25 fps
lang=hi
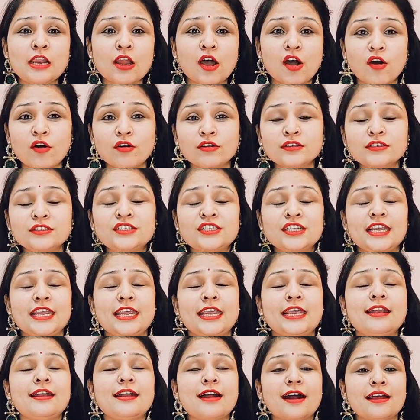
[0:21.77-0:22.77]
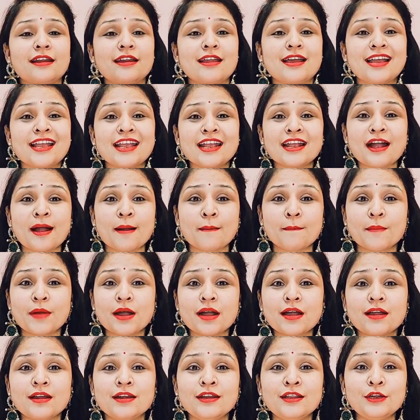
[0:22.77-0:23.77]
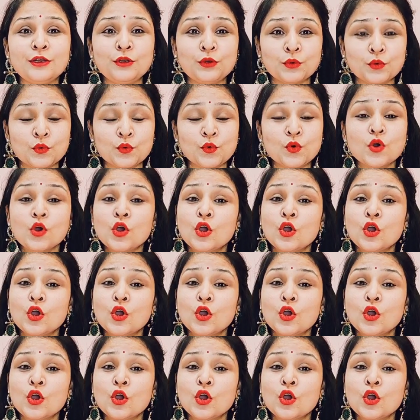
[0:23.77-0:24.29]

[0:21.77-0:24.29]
लॉन्च एक गाना है खम्बा खनी टू